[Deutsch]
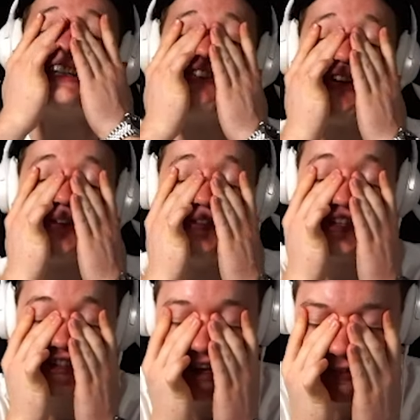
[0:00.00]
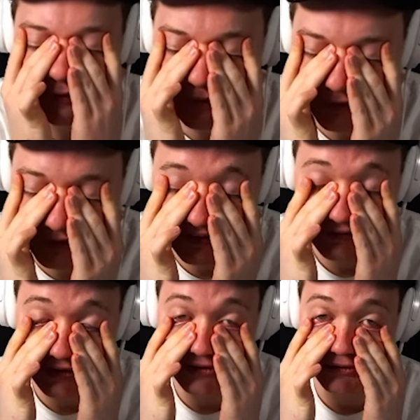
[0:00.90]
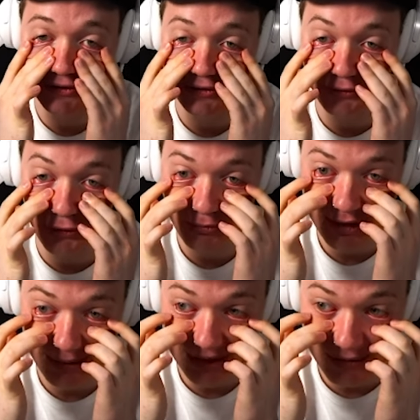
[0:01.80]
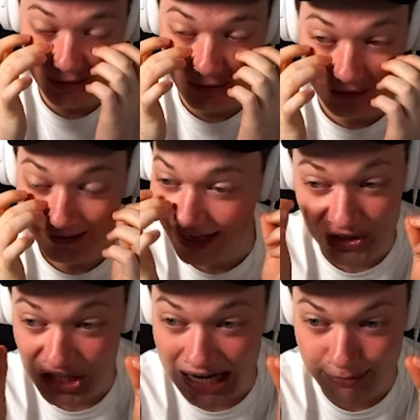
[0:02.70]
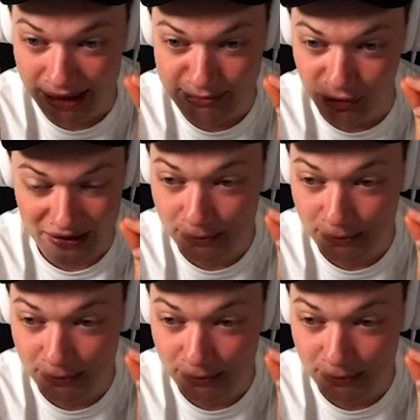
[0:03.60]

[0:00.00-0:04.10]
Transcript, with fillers: Ich denke mir an so vielen Stellen, wenn wirklich so, wenn wirklich so, so Omis meine Videos gucken. Das ist kein Scheiß bei Animal Crossing.